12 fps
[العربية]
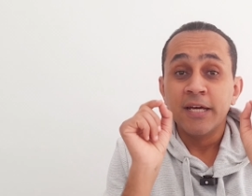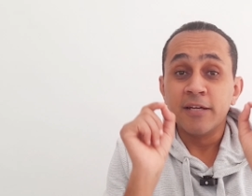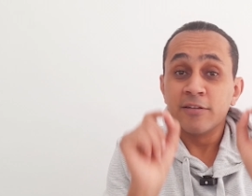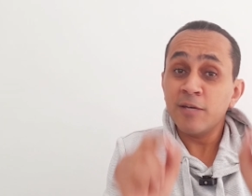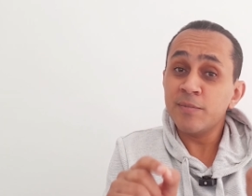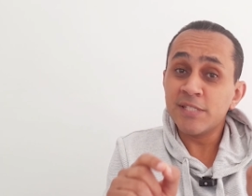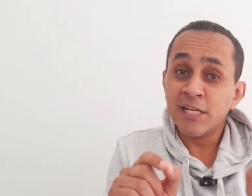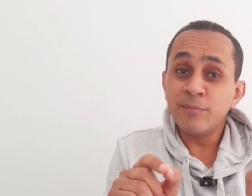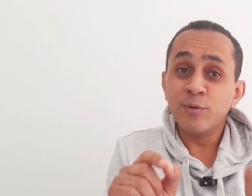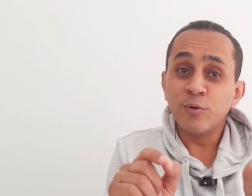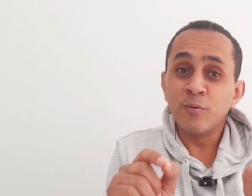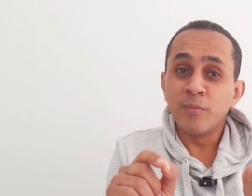التايب
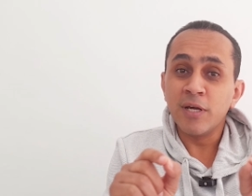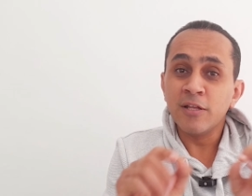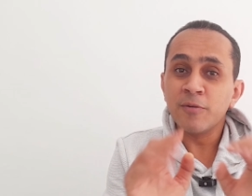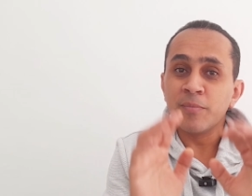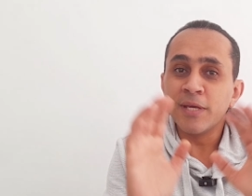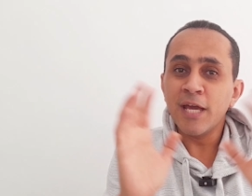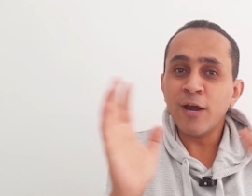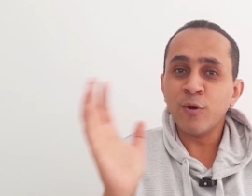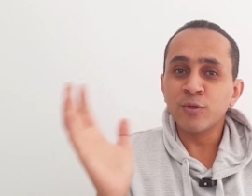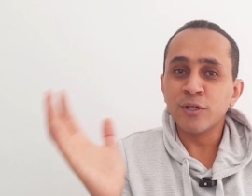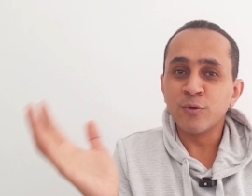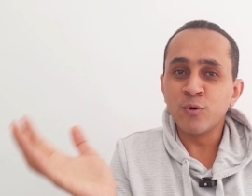سكريبت كومبايلر
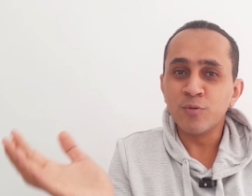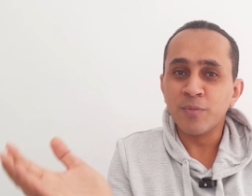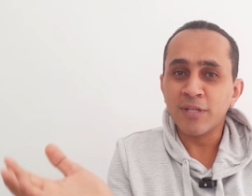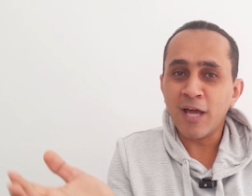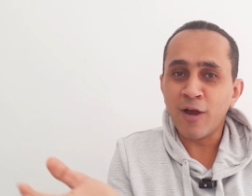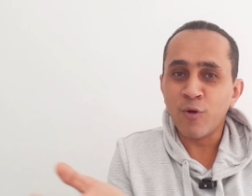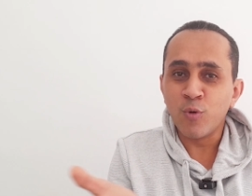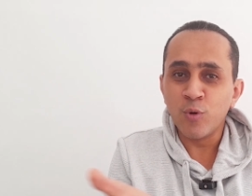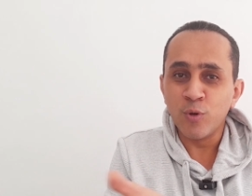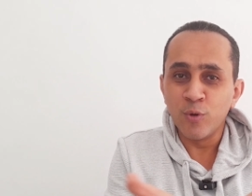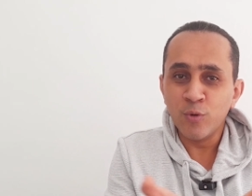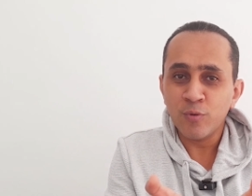بياخد الكود بتاعك
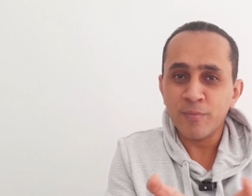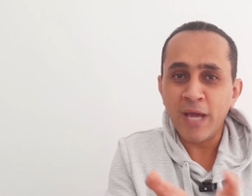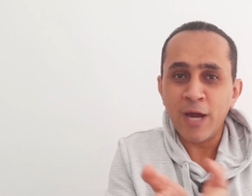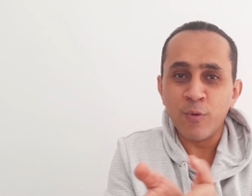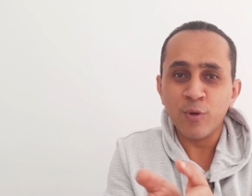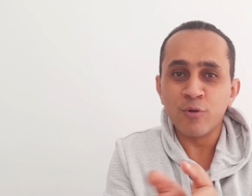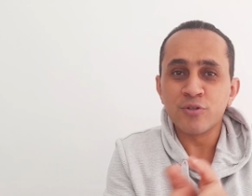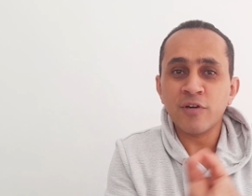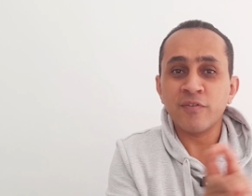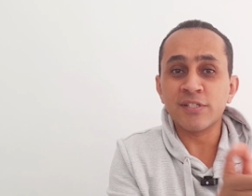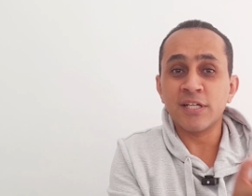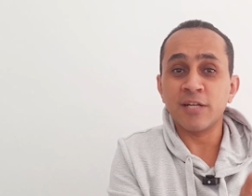كله بيحوله
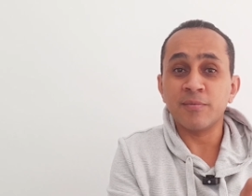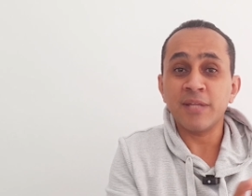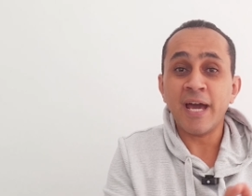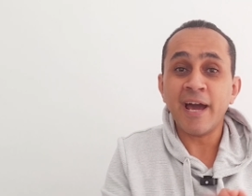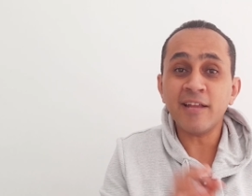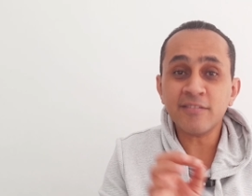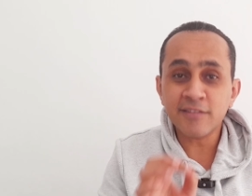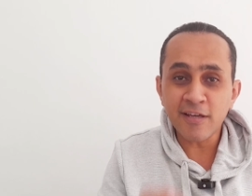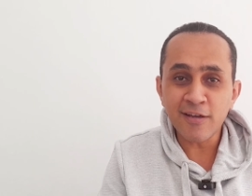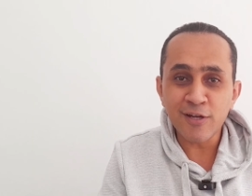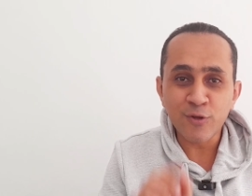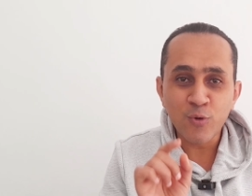لجافا سكريبت
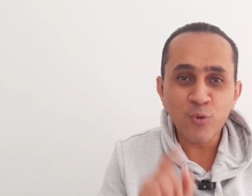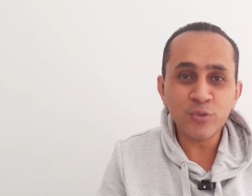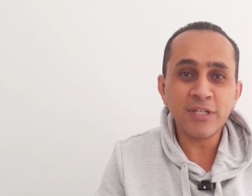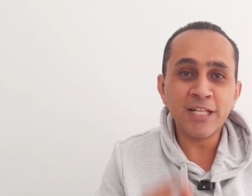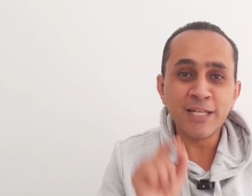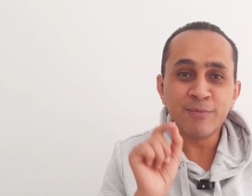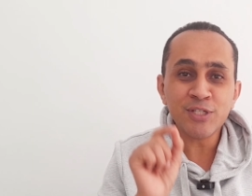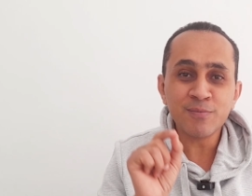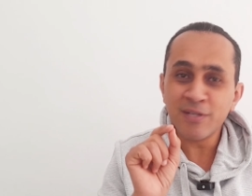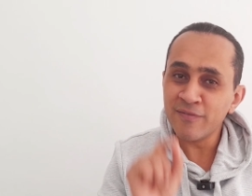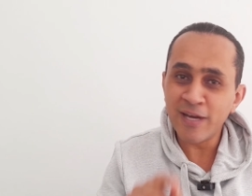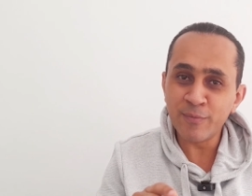حتى الكود اللي مش
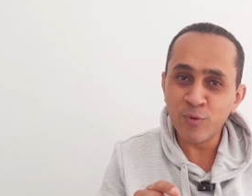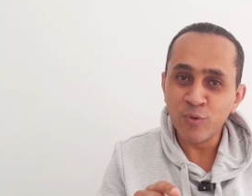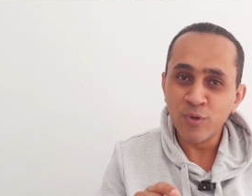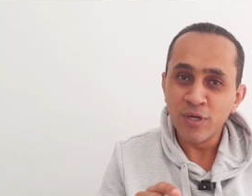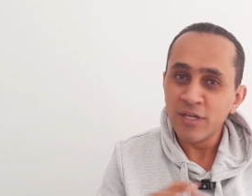بيفهمه